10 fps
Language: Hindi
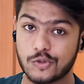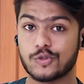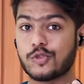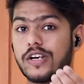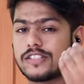तो
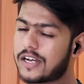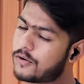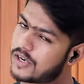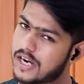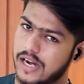जो है
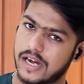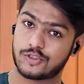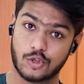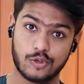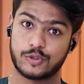सॉन्ग का
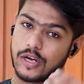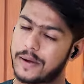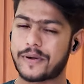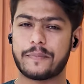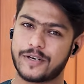सॉन्ग जो है
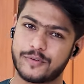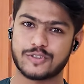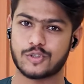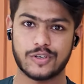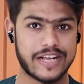आपका
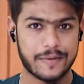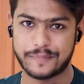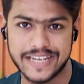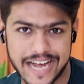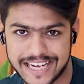प्रीवियस सॉन्ग यहाँ
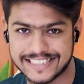पे आ